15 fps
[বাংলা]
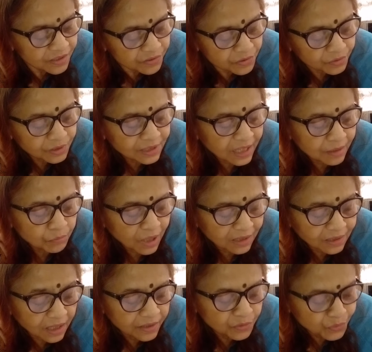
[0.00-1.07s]
শ্রদ্ধায়
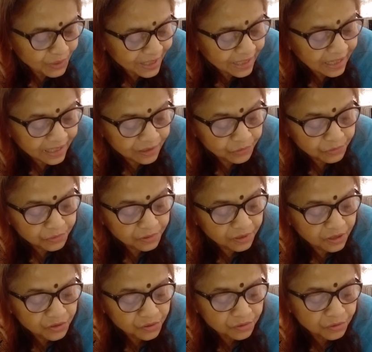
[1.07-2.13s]
মাথা নুয়ে গেল
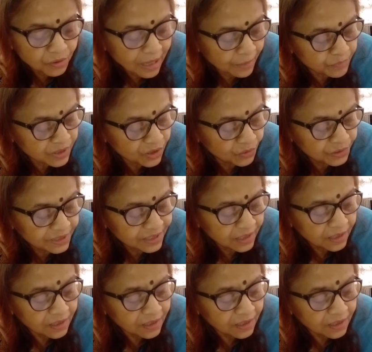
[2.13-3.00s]
শুধু আমি নই